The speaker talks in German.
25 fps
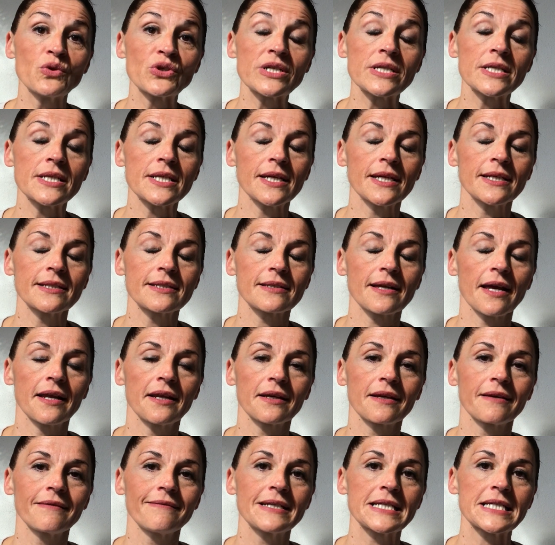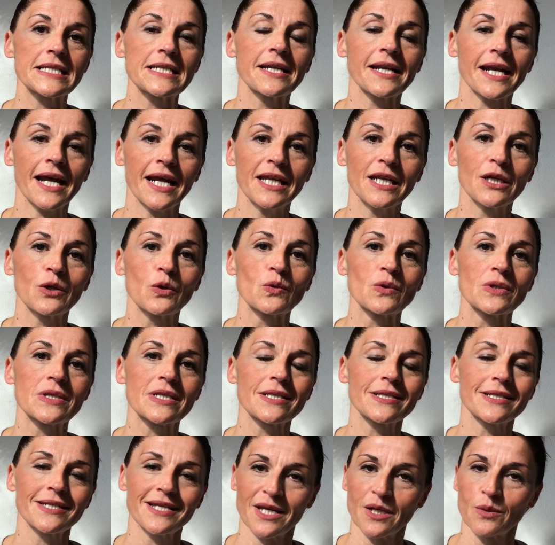müssen sie jetzt einer gewissen
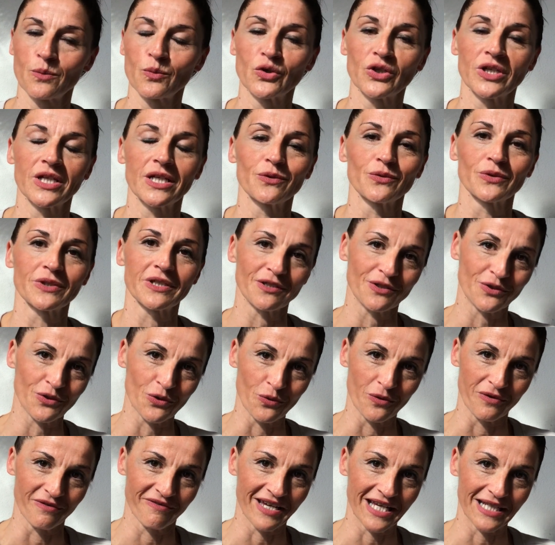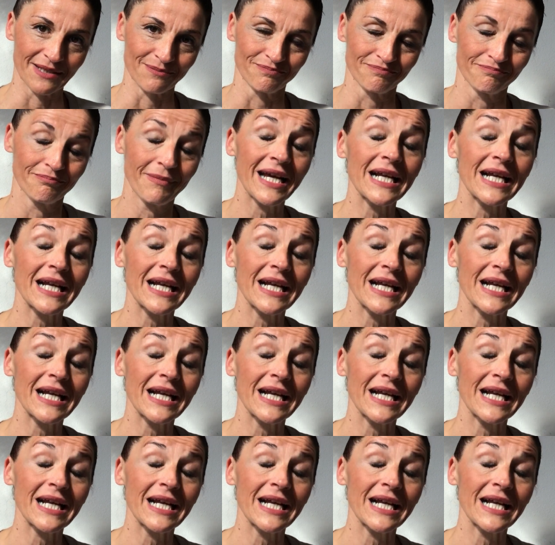Reinigungszeremonie unterzogen werden.